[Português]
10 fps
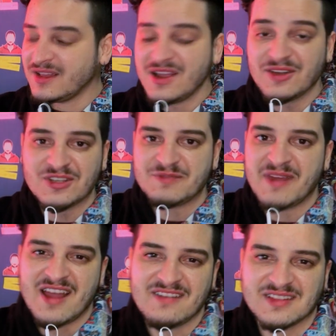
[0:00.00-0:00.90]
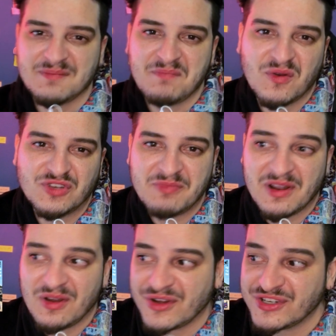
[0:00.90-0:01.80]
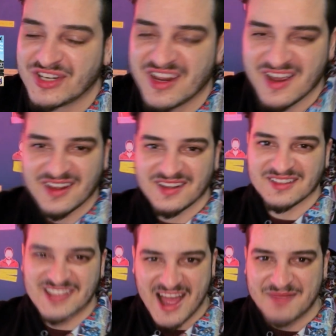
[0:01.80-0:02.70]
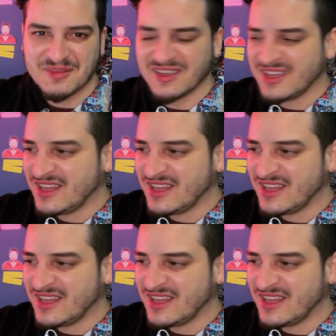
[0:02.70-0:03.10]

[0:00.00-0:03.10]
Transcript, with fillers: Eu não esperava essa ponte melódica, sabe?